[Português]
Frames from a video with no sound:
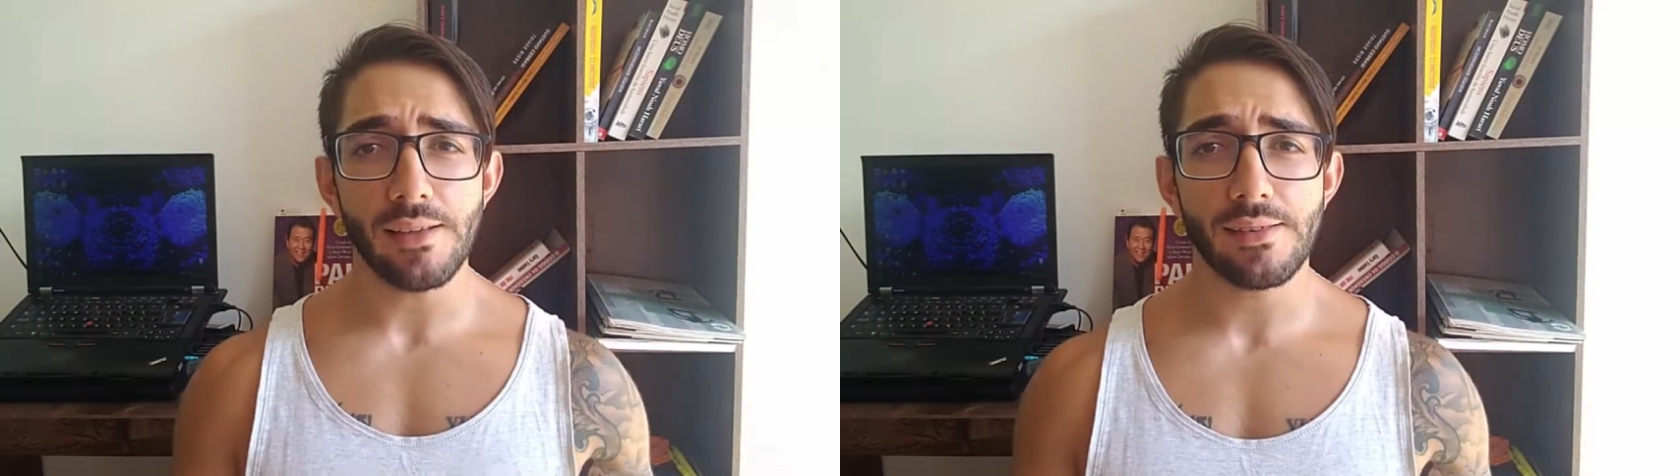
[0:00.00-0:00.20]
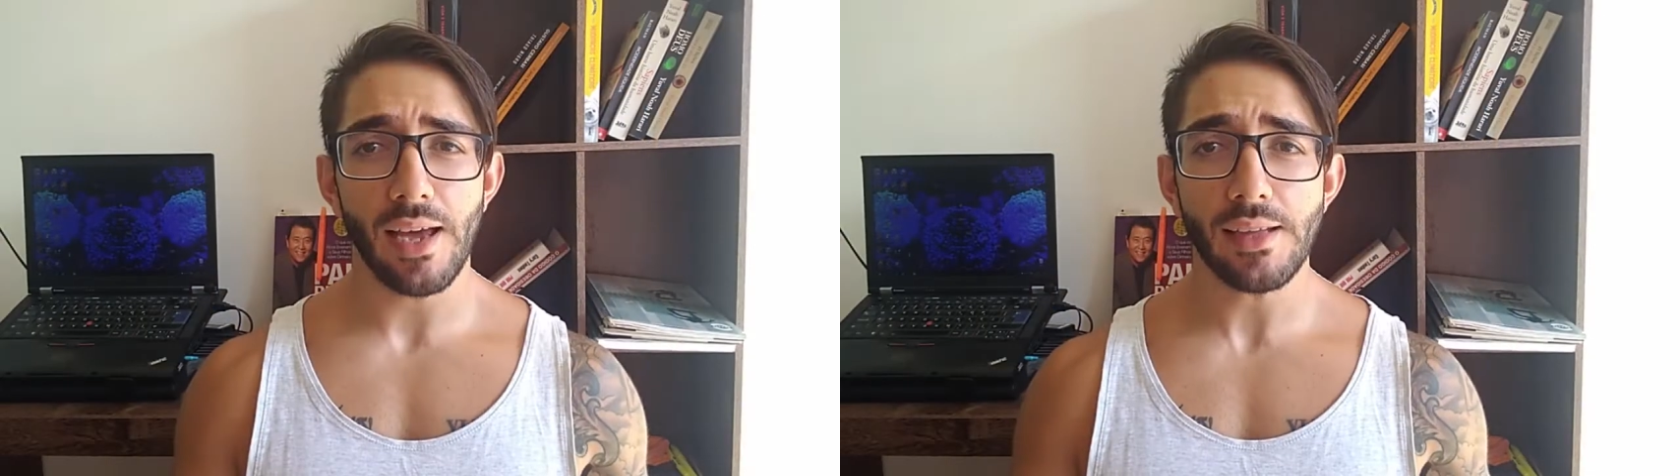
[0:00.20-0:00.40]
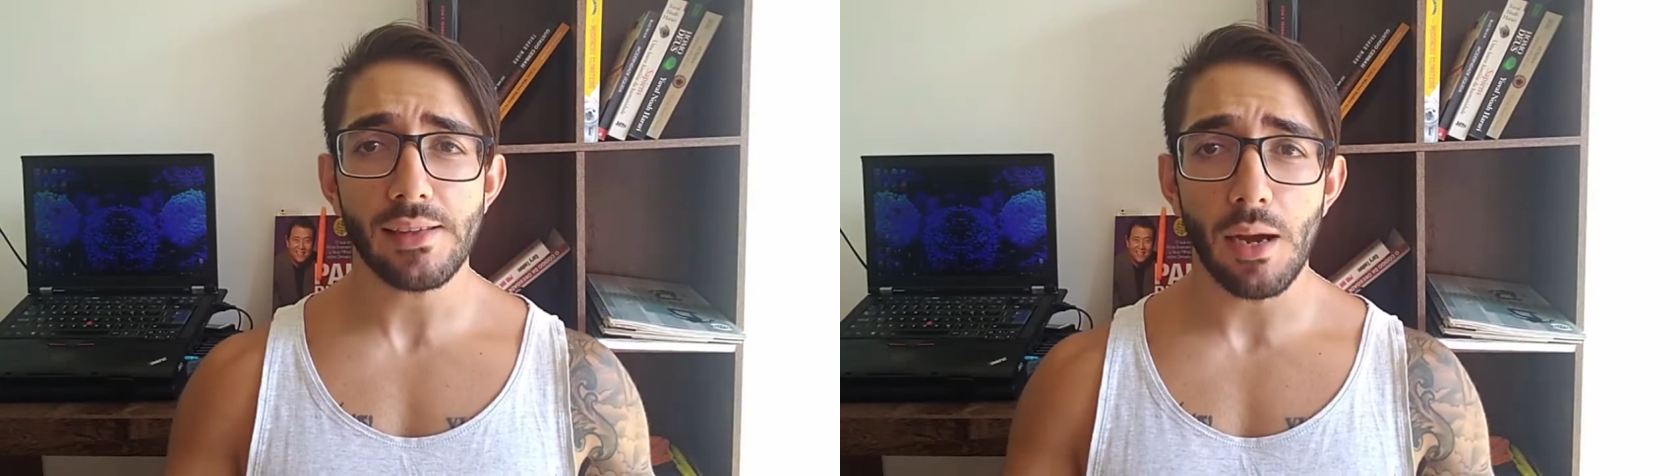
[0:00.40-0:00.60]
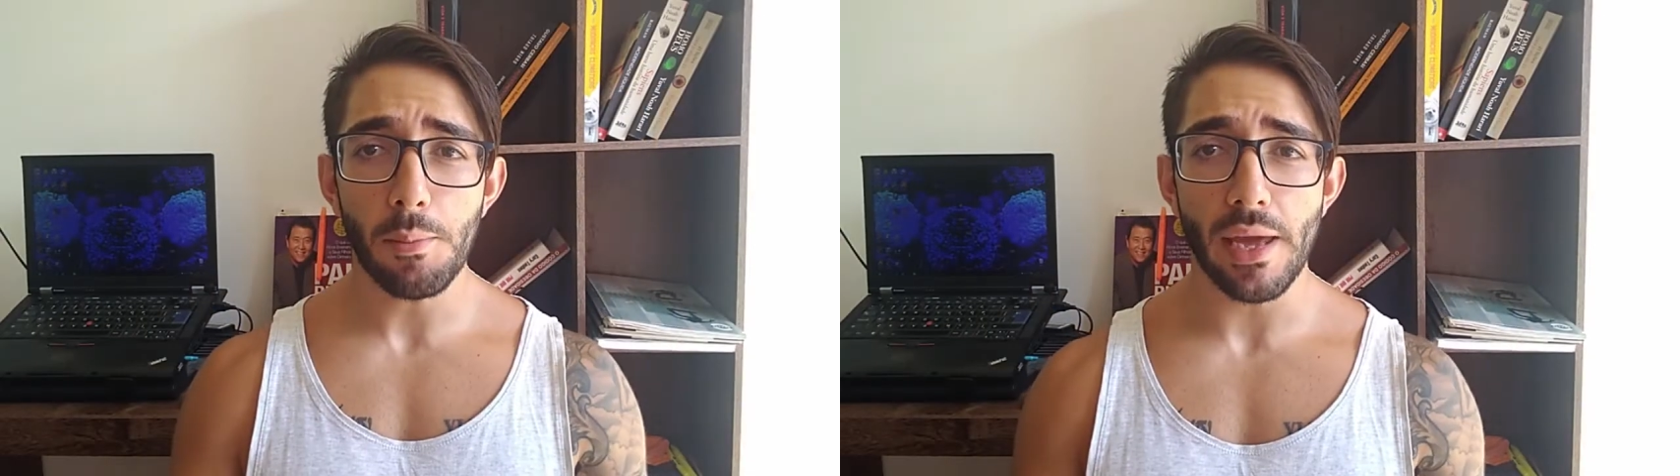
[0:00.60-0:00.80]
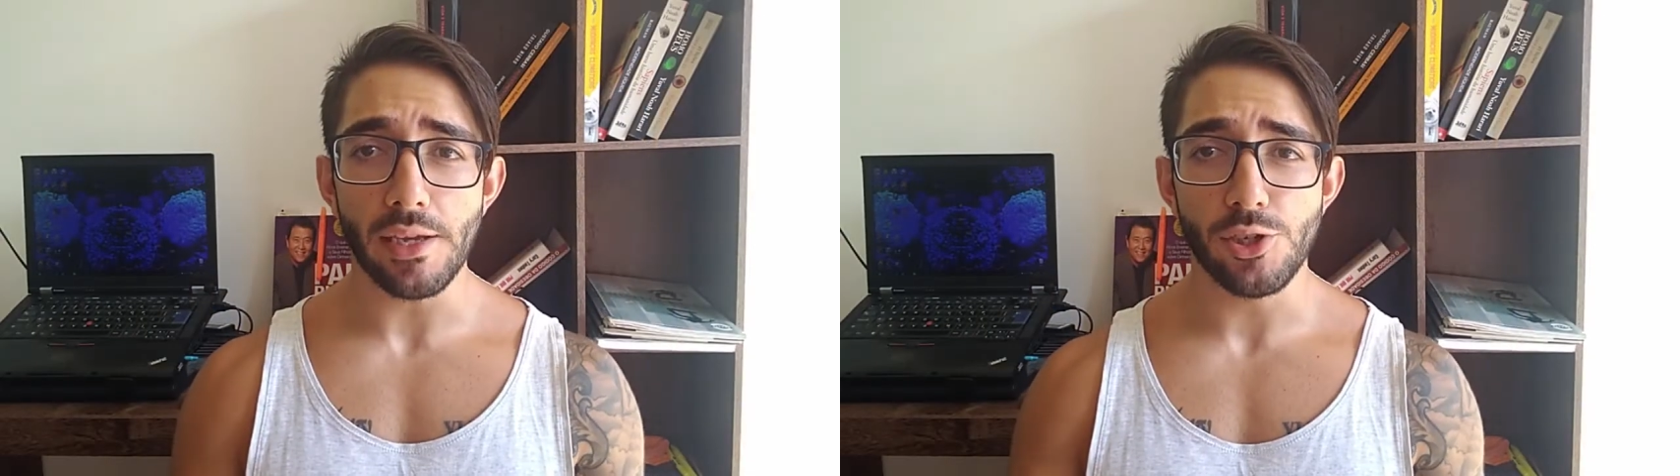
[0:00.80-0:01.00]
é
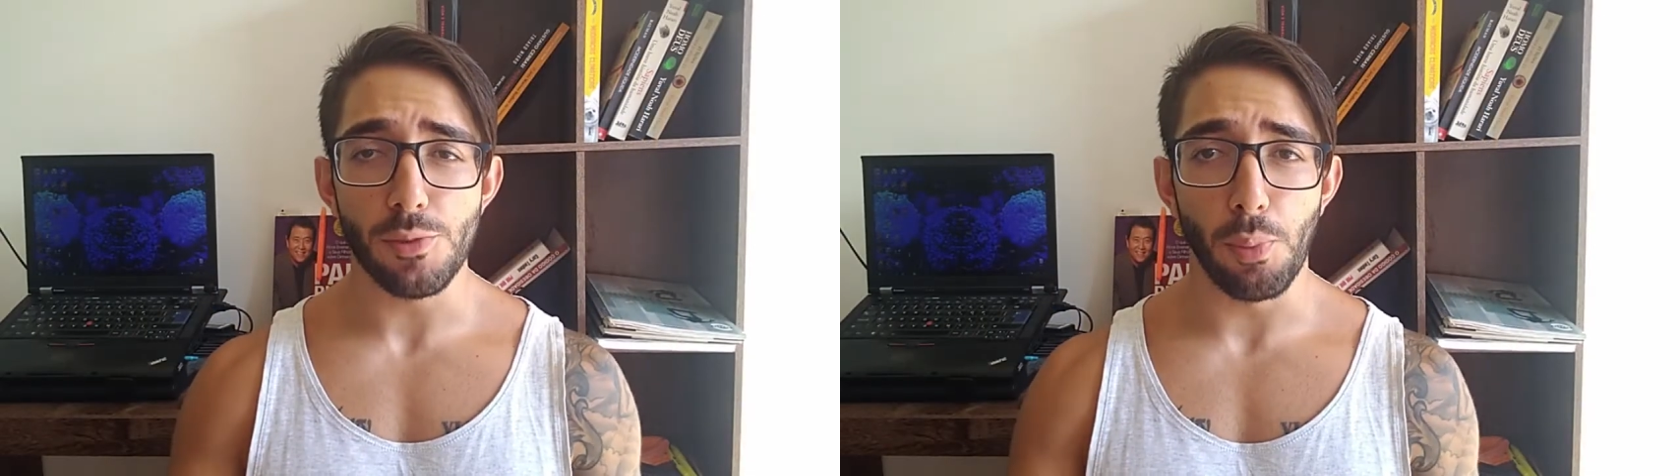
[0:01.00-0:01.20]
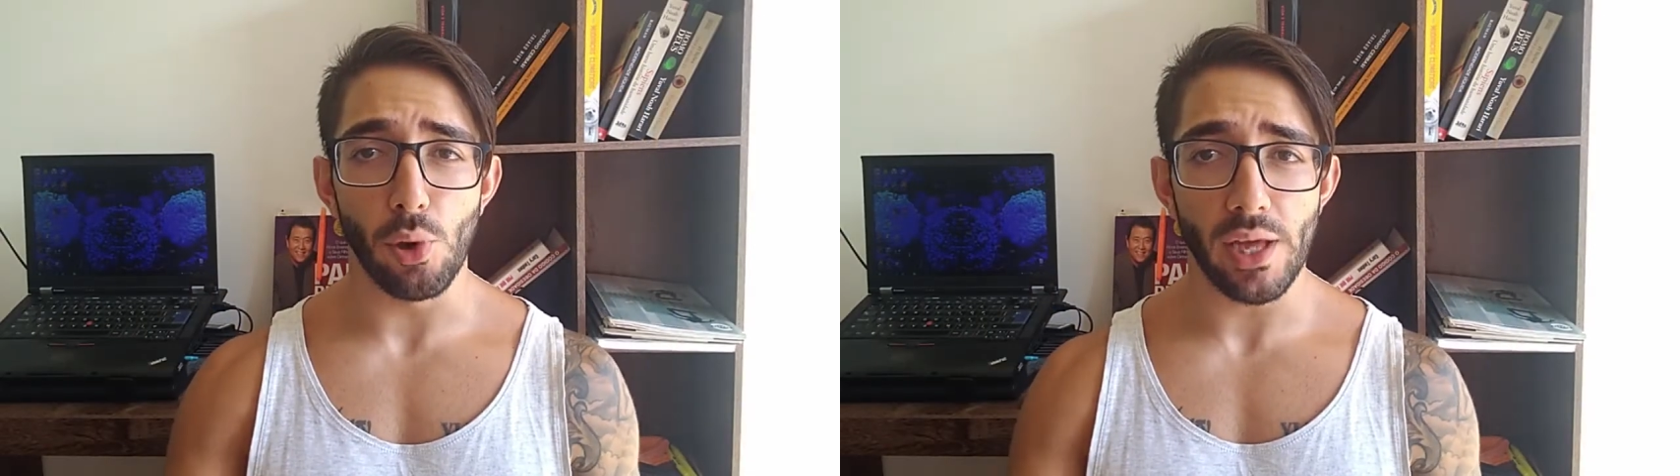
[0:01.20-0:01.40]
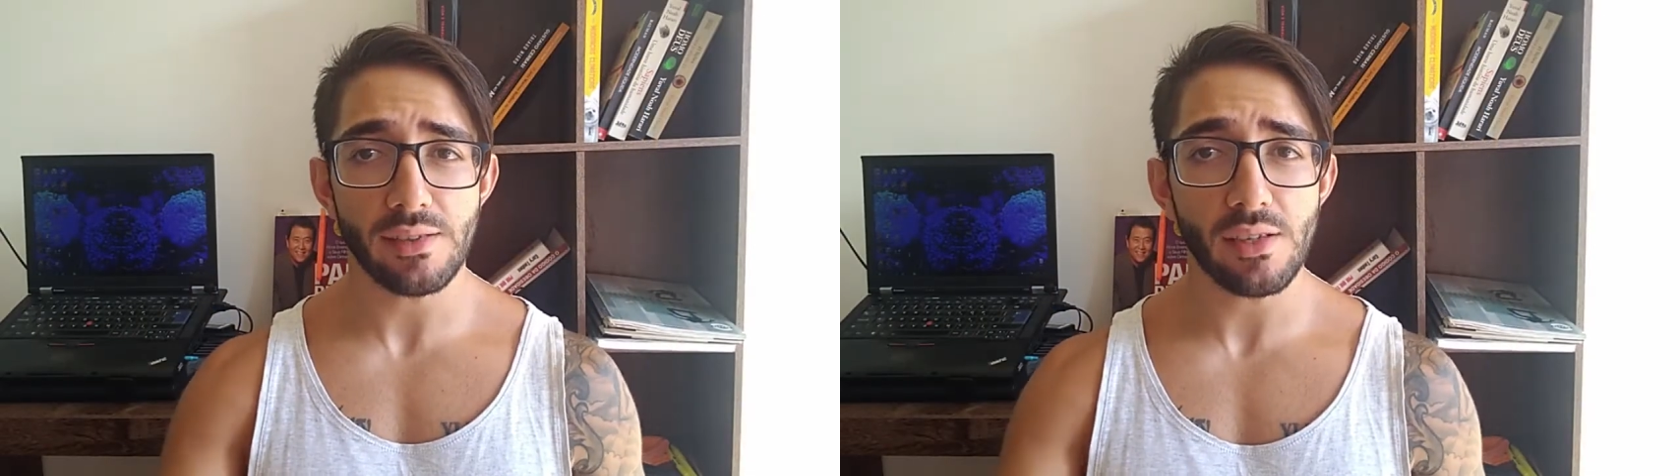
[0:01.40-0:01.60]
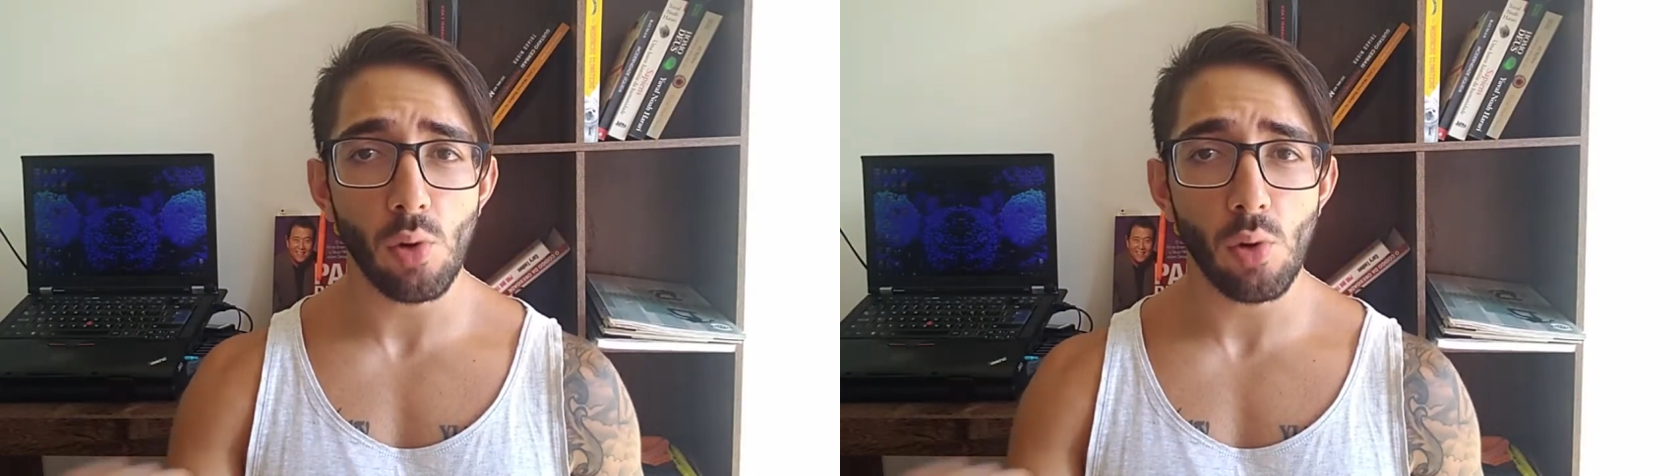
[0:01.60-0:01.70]
exatamente por esse